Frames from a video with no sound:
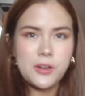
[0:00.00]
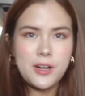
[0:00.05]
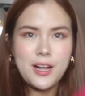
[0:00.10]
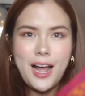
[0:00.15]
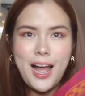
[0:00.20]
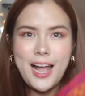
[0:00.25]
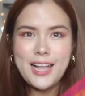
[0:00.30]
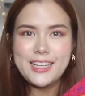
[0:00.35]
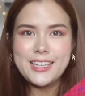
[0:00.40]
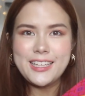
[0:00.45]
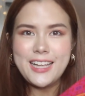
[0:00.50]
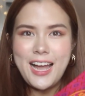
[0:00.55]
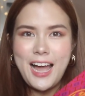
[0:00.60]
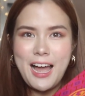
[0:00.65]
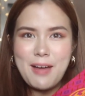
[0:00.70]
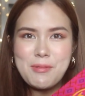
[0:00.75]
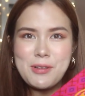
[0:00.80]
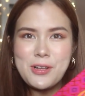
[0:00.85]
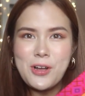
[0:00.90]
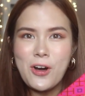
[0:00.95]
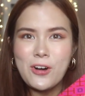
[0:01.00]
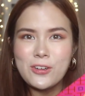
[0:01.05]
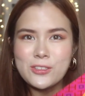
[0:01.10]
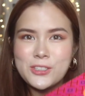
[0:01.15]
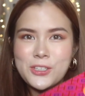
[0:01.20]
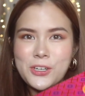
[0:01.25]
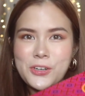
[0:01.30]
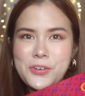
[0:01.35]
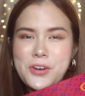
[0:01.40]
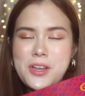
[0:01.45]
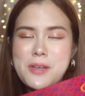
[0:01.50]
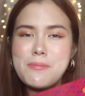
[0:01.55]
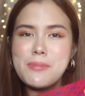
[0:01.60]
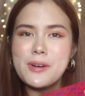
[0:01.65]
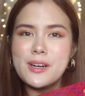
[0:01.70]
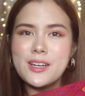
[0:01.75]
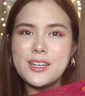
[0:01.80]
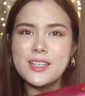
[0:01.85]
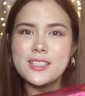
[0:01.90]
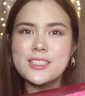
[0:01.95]
นอันนี้นะคะเป็นของ Tory
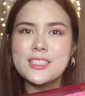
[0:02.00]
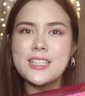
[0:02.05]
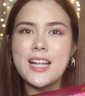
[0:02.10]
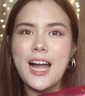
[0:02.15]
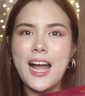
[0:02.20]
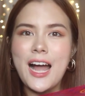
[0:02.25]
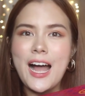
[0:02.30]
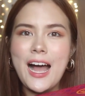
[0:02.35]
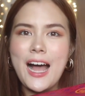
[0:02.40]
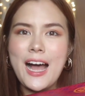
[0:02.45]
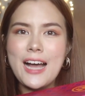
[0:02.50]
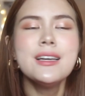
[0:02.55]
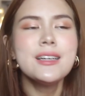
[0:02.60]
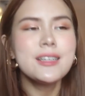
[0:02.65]
Burch นะคะ